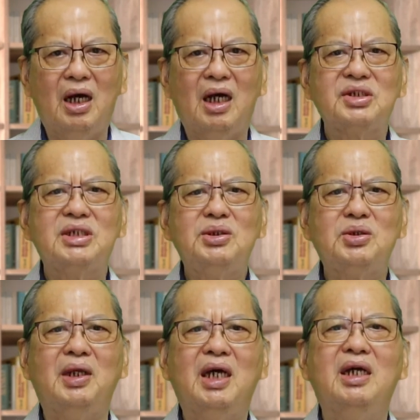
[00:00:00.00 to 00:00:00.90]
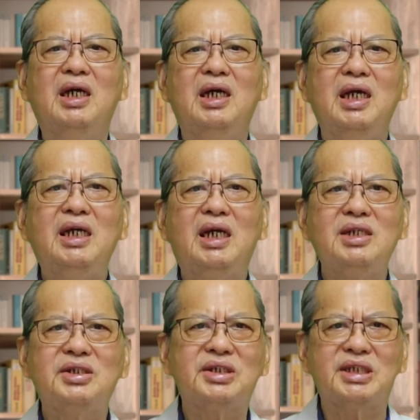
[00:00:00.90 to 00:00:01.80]
啊薪水呢，应
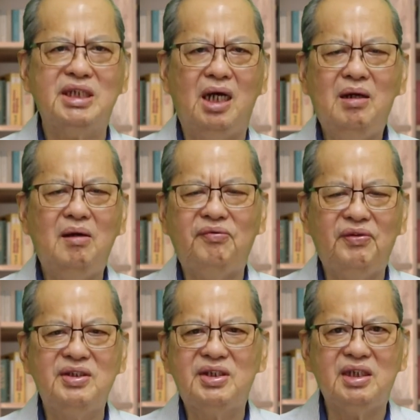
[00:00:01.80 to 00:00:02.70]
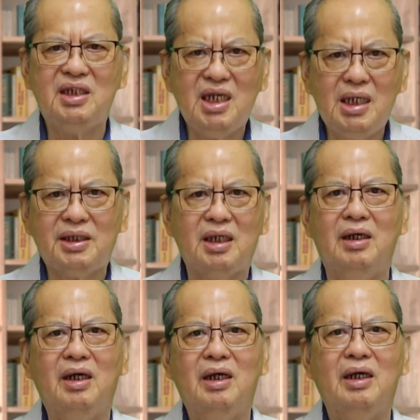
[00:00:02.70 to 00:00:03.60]
该是十二分之一
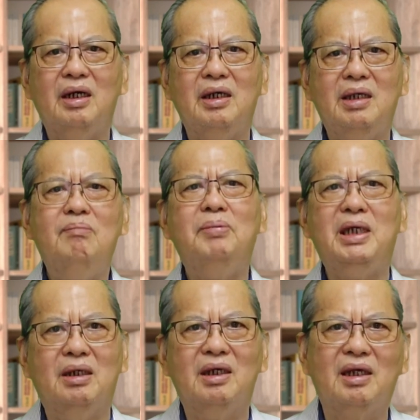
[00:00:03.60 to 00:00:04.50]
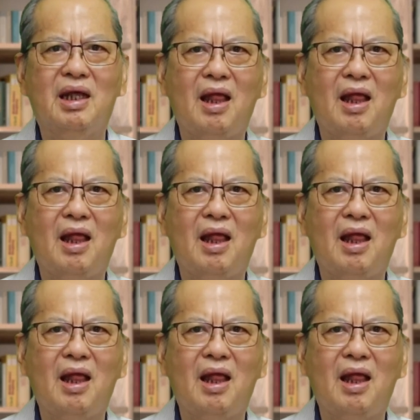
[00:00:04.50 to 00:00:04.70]
的银币，